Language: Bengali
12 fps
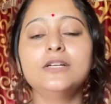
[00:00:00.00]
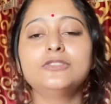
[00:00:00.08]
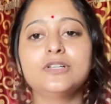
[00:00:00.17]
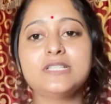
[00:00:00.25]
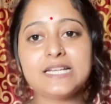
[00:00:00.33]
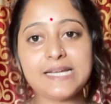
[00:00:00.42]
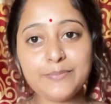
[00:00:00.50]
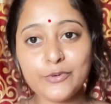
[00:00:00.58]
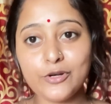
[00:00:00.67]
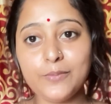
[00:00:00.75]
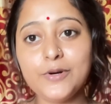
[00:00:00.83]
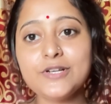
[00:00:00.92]
তো যেটা
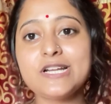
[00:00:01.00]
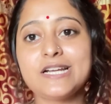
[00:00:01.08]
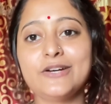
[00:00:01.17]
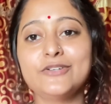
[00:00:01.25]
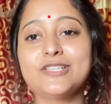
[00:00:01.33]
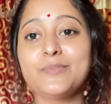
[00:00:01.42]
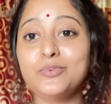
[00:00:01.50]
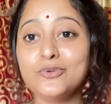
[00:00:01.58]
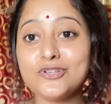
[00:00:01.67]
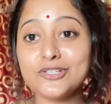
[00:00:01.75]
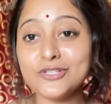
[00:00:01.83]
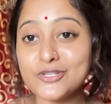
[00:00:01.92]
বলবো সেটা হচ্ছে
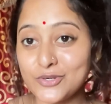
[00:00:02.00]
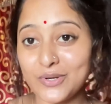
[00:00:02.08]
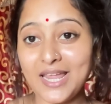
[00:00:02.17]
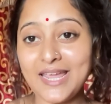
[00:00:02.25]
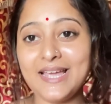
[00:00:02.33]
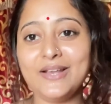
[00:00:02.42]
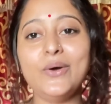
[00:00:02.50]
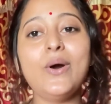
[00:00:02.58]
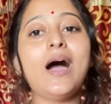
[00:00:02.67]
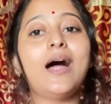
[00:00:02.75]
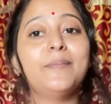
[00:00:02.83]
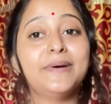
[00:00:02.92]
পুজো তো চলেই এলো
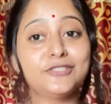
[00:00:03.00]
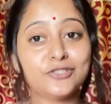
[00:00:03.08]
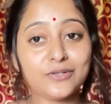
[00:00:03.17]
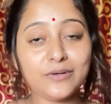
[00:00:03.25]
আর মাত্র